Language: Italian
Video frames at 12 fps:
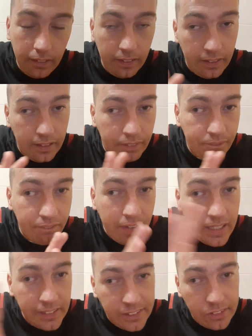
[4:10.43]
il
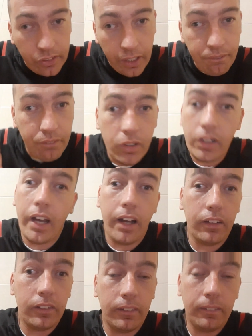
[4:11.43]
mezzo
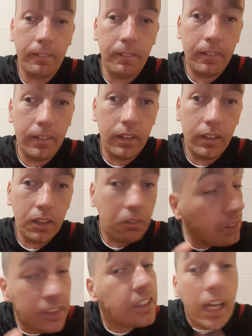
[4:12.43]
campionato
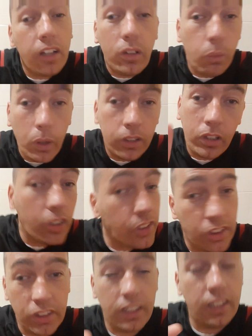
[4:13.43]
quest'anno
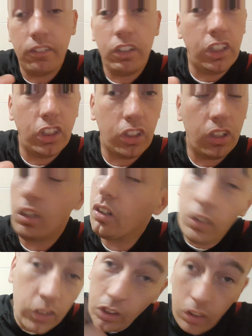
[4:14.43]
qualcosa si deve vincere,
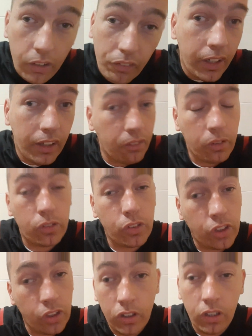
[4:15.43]
o se no,
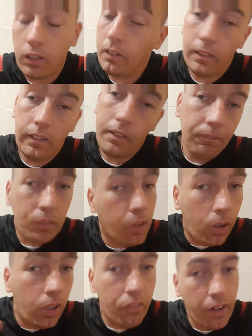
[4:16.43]
se no
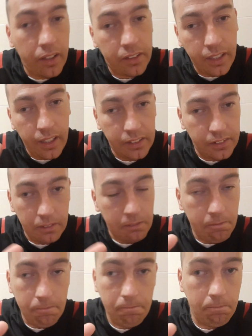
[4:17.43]
Pioli va a casa.
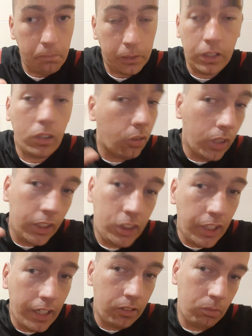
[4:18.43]
Perché io non
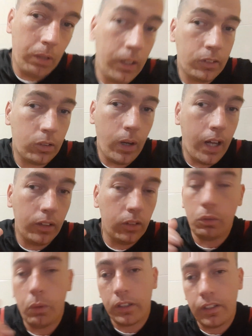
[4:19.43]
accetto un altro anno
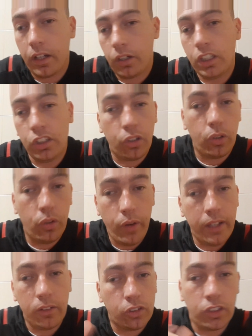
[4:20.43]
di guardare Inter o
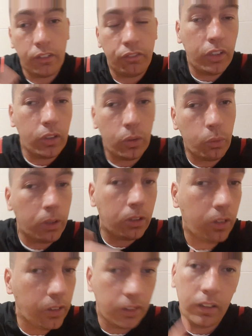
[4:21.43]
Juventus che vincono
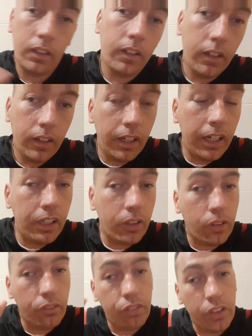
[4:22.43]
qualcosa e io
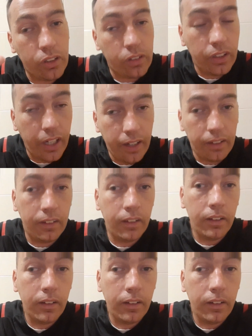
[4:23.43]
non vinco niente.